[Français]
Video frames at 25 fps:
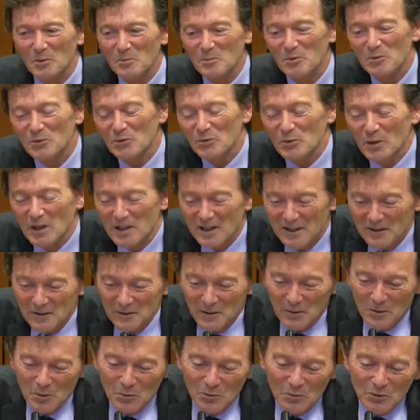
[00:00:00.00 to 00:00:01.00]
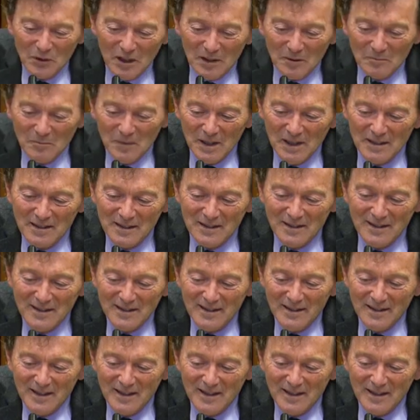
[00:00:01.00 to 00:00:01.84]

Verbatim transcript: pour pouvoir euh, confirmer